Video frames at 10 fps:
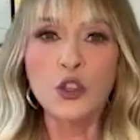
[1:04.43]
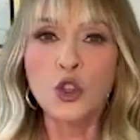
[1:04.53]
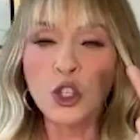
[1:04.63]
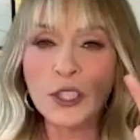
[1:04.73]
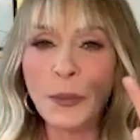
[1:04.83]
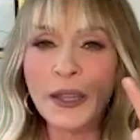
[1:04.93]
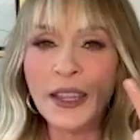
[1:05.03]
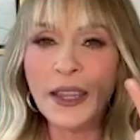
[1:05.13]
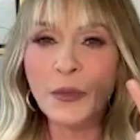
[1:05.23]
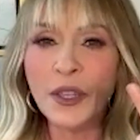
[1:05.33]
dos de
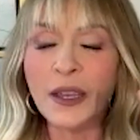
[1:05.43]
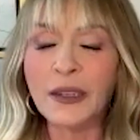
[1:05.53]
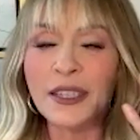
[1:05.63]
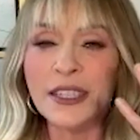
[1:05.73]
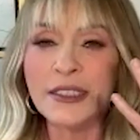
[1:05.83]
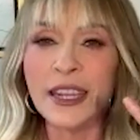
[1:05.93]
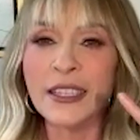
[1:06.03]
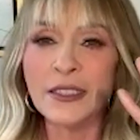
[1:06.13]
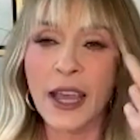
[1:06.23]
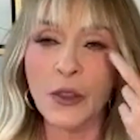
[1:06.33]
pandemia y
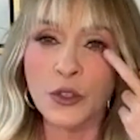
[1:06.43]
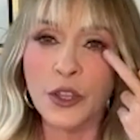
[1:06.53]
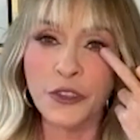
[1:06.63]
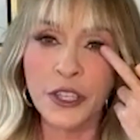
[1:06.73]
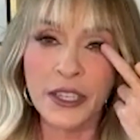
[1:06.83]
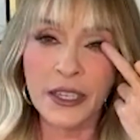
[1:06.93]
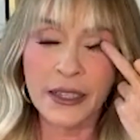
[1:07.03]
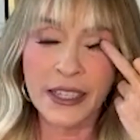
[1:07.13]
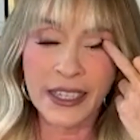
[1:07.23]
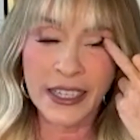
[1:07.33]
tres a donde fui
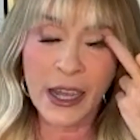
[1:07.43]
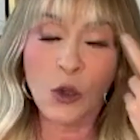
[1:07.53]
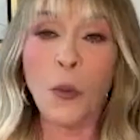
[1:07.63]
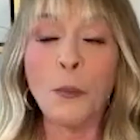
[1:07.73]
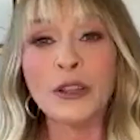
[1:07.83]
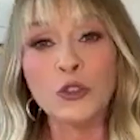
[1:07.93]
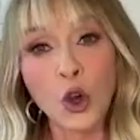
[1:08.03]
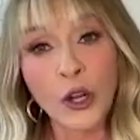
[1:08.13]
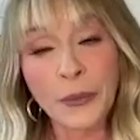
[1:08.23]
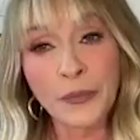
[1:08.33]
de gira con
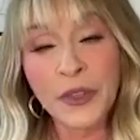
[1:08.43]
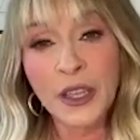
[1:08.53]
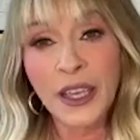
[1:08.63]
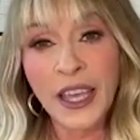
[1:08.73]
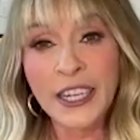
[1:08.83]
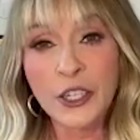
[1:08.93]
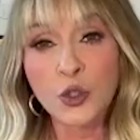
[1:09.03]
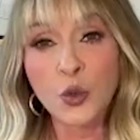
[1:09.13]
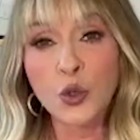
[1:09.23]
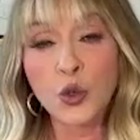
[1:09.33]
Pandora, en el
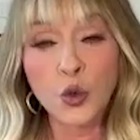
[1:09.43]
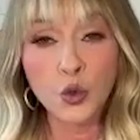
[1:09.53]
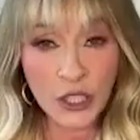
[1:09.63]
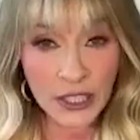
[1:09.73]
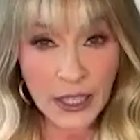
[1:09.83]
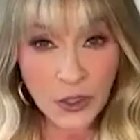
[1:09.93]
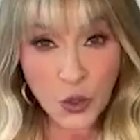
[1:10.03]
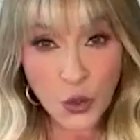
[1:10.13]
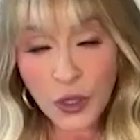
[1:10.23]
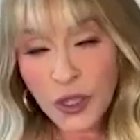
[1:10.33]
tour Juntitas
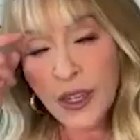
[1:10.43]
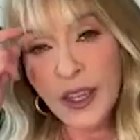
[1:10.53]
Tour.